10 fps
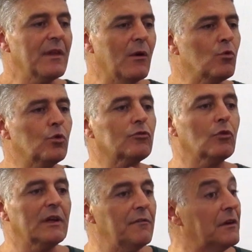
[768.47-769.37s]
É um curso
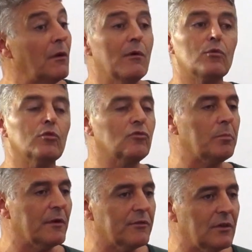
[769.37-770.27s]
livre, não é um curso
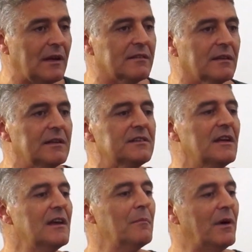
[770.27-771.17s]
profissionalizante,
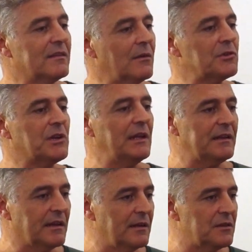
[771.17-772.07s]
mas eu acho que ele é
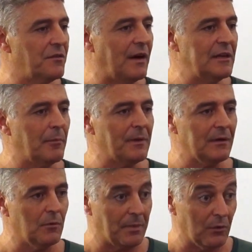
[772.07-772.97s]
de grande valia
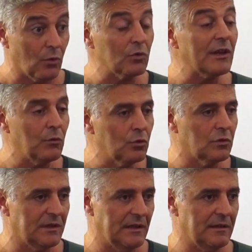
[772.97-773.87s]
pelo, pelo
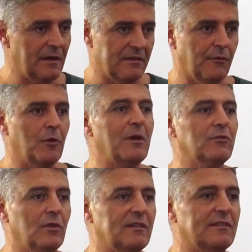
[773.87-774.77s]
conteúdo dele. As
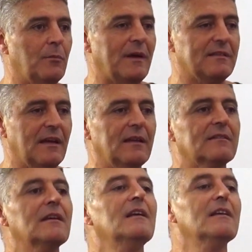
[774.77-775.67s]
informações que são
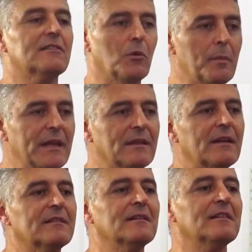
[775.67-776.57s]
passadas são bem
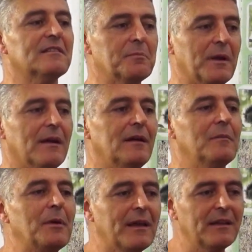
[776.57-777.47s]
interessantes
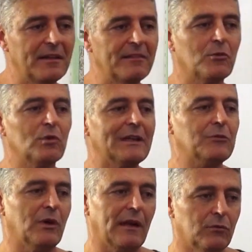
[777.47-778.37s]
para quem tem esse
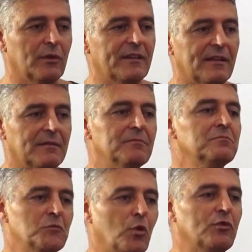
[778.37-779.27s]
contato com a natureza
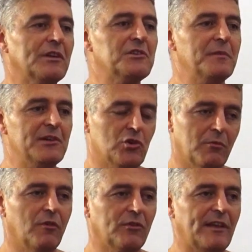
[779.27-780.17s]
constantemente,
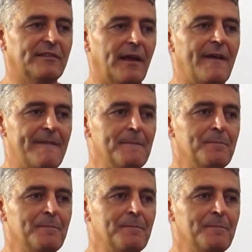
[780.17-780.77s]
como vocês têm.